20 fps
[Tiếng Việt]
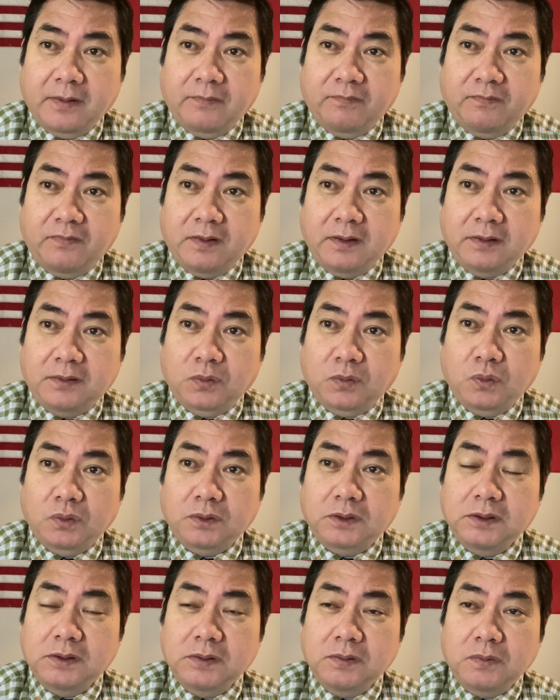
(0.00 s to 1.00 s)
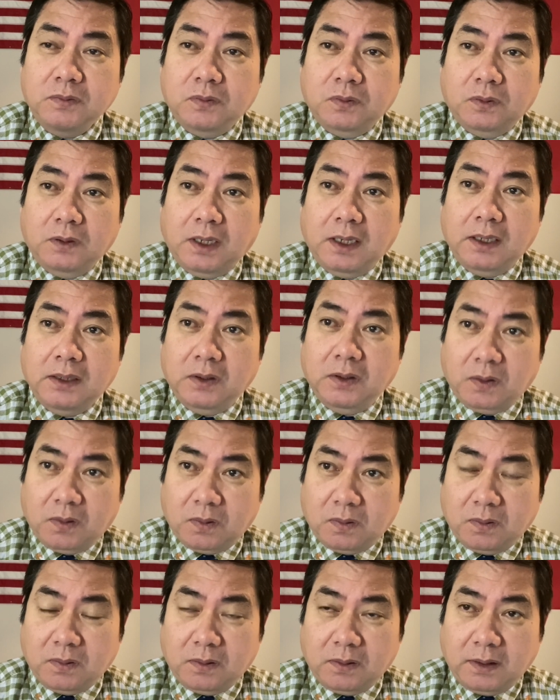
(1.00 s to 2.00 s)
với Thủ tướng của Ấn
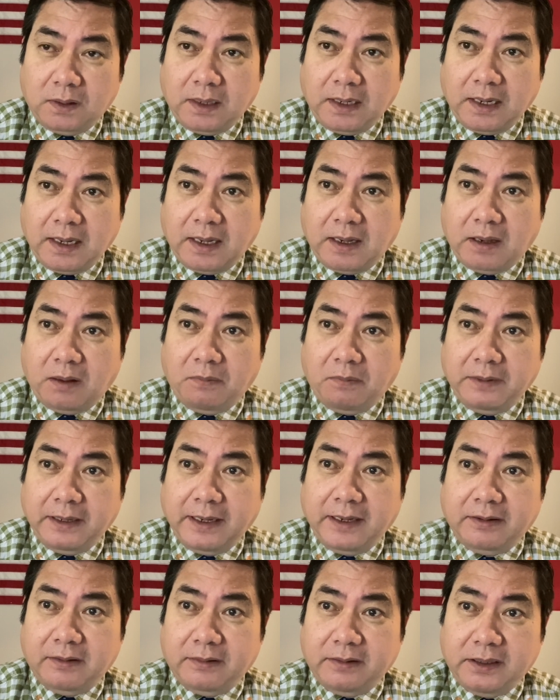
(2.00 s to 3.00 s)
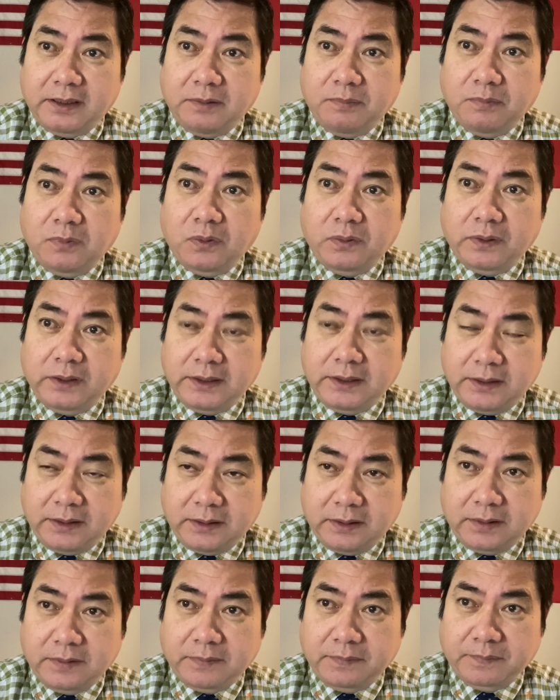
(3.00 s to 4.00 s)
Độ là ông Narendra Modi
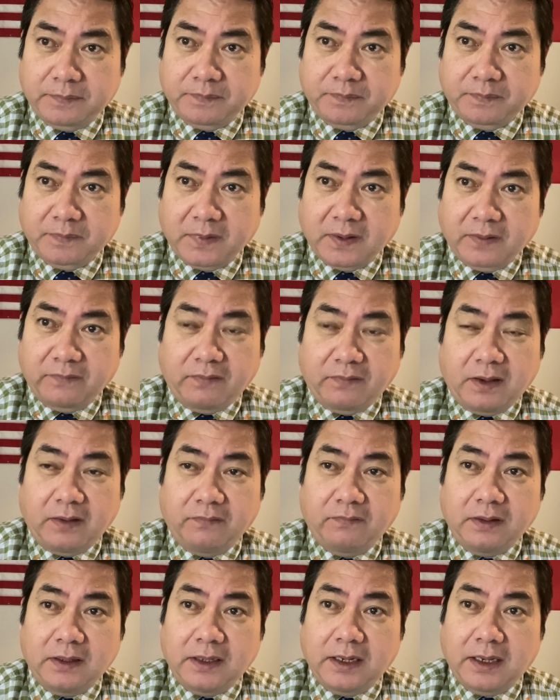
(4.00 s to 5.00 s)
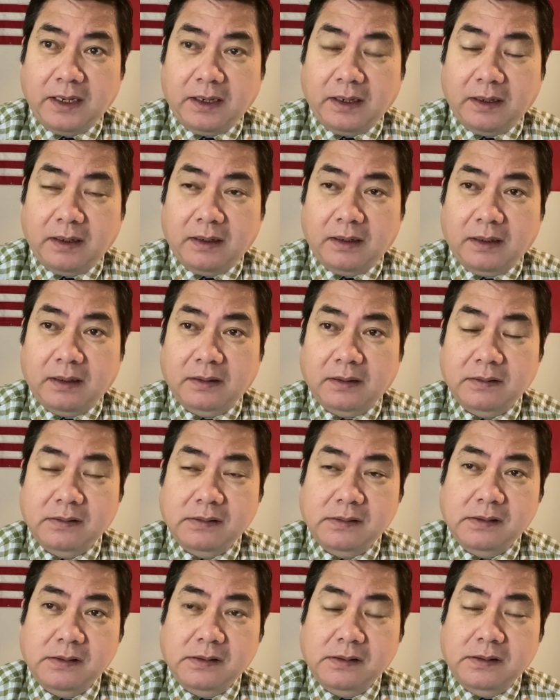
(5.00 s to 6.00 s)
về vấn đề
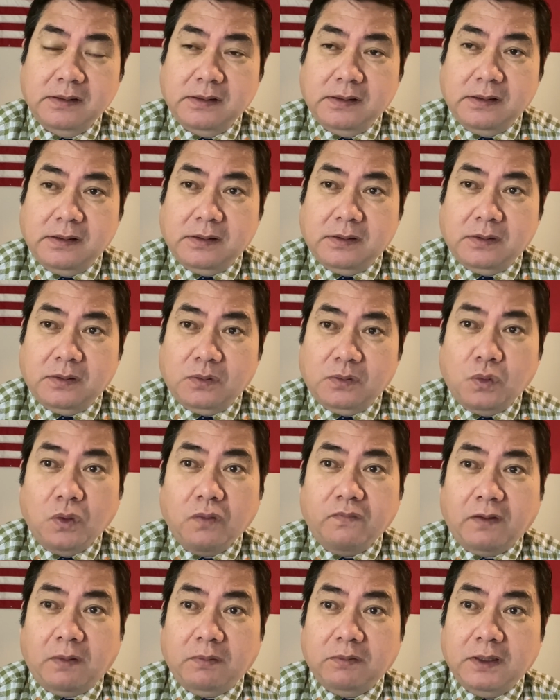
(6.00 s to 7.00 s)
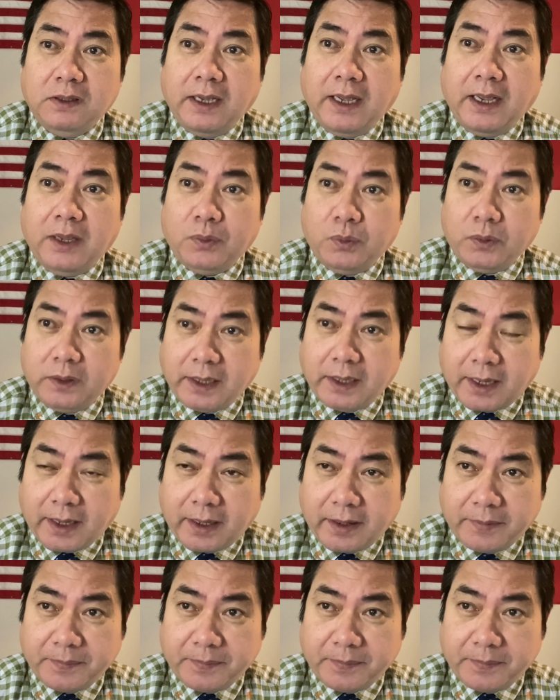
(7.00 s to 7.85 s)
quốc phòng giữa hai quốc gia